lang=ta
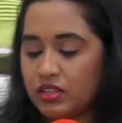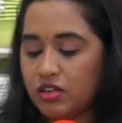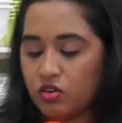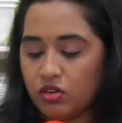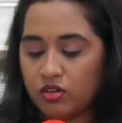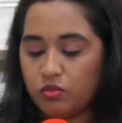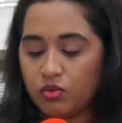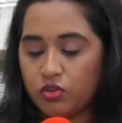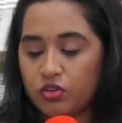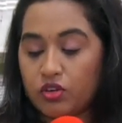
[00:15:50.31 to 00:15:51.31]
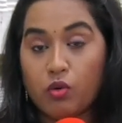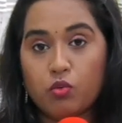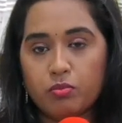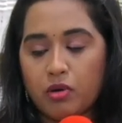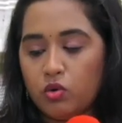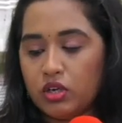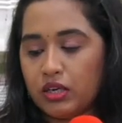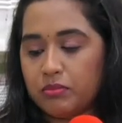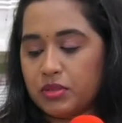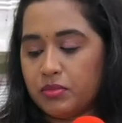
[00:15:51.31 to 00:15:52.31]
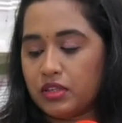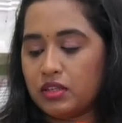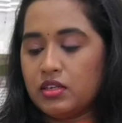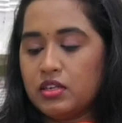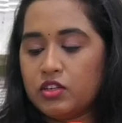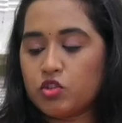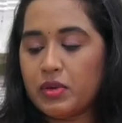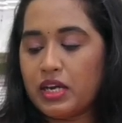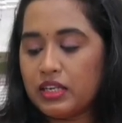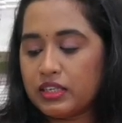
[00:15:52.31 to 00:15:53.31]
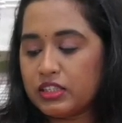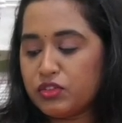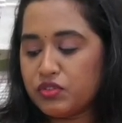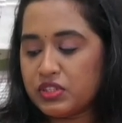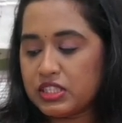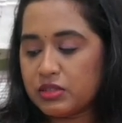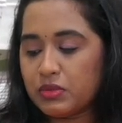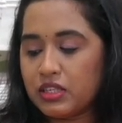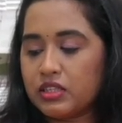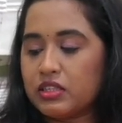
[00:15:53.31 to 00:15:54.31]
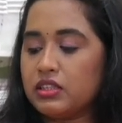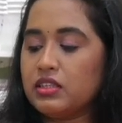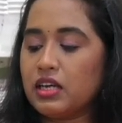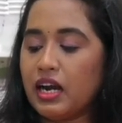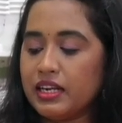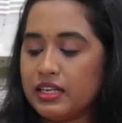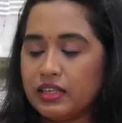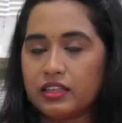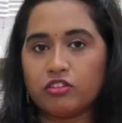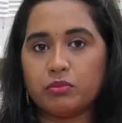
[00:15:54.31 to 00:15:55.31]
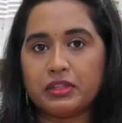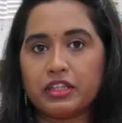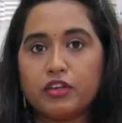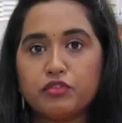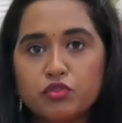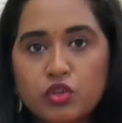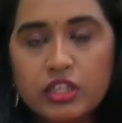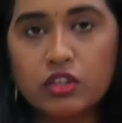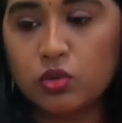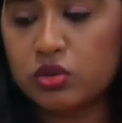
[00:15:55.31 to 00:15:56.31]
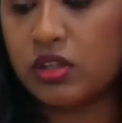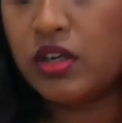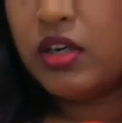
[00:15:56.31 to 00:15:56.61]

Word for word: நான் இன்னொரு ரவுண்ட் பவுலில் காமிச்ச மாதிரி தான் ஸோ மேலே இருக்கிறது ஃபில்டர் மாதிரி இருக்குது அடியில் இருக்கிறது வந்து பார்த்திங்கன்னா ஃபுல்லி க்ளோஸ்டு